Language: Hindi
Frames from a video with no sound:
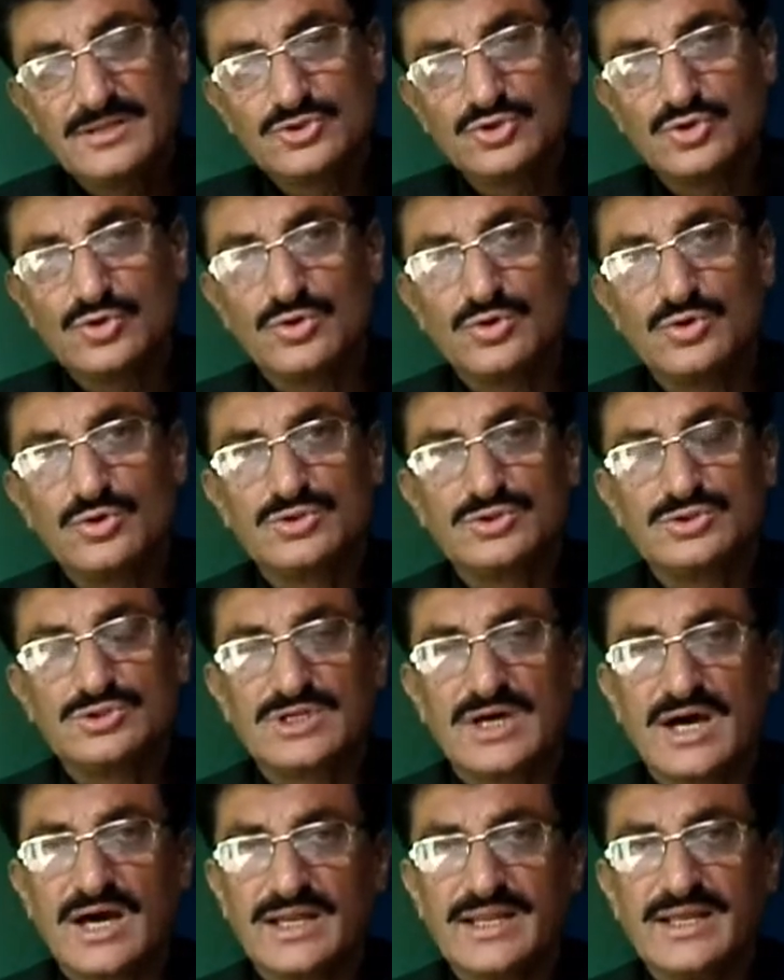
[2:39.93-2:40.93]
तो
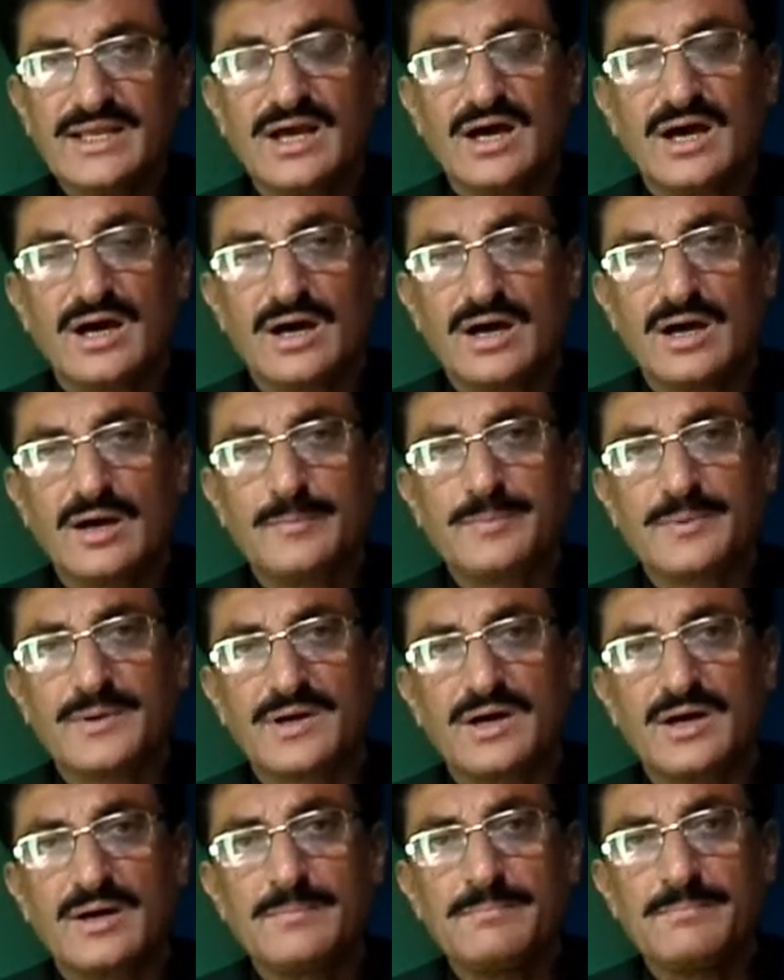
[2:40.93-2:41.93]
तारें
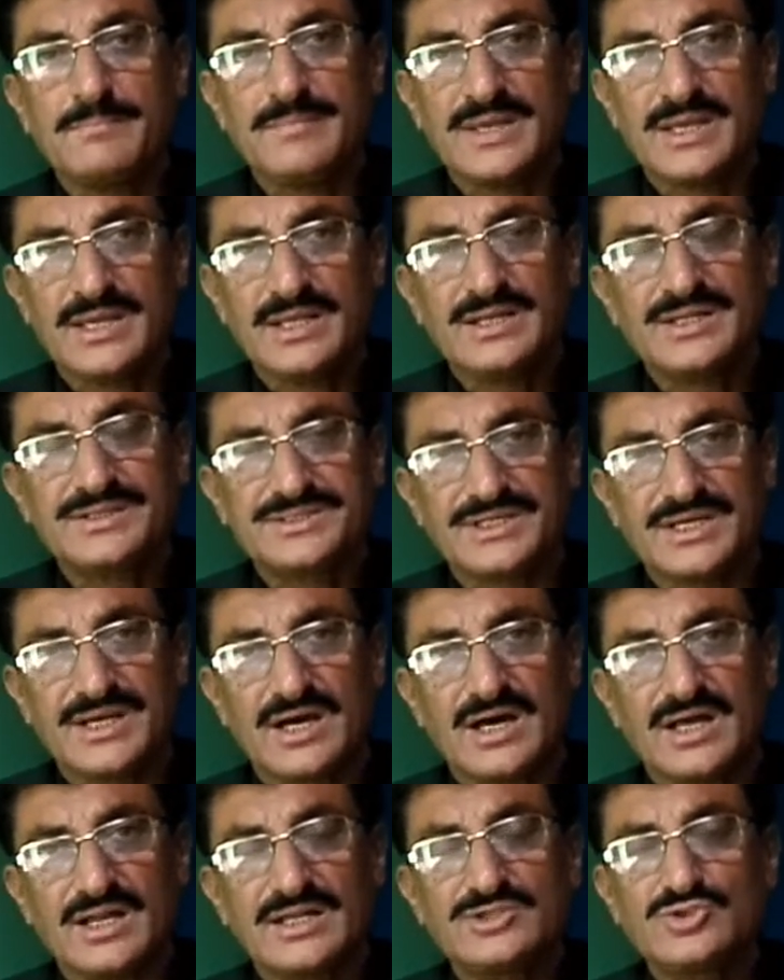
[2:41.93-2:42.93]
आपका मेन
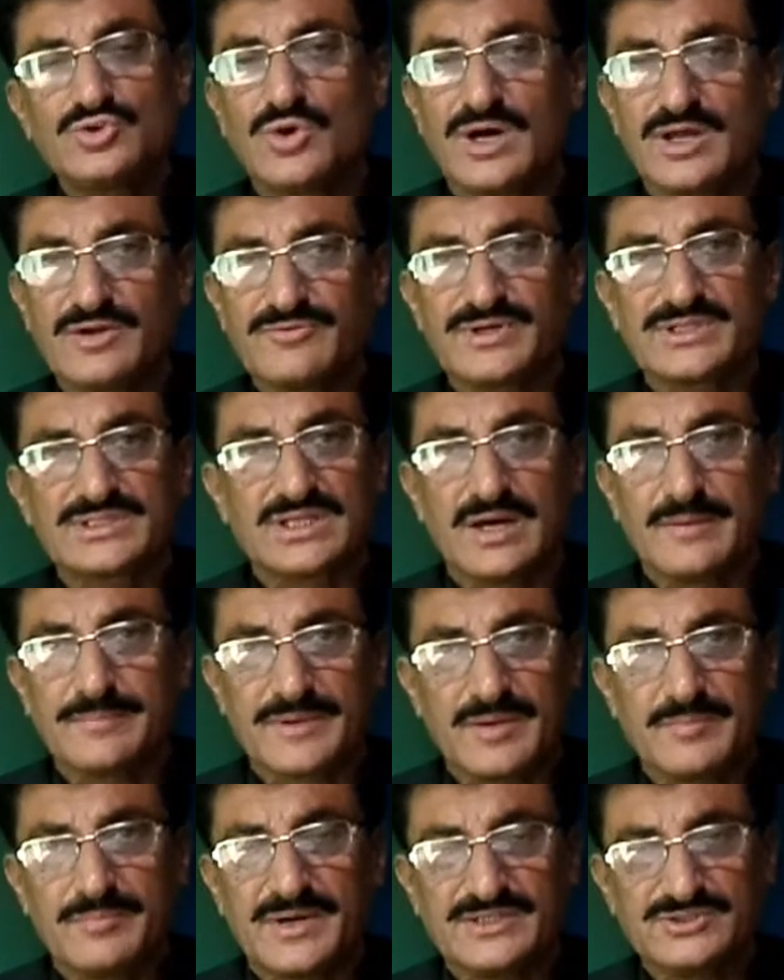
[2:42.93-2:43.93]
हथियार है जो हर वक्त
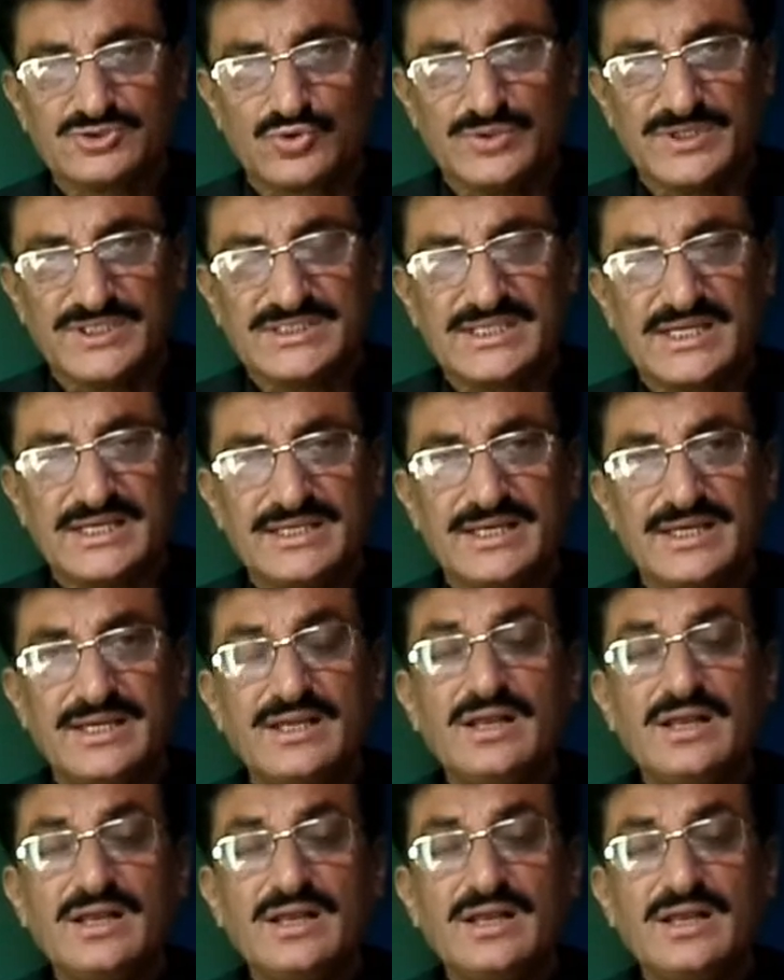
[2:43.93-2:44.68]
आपके पास होनी चाहिए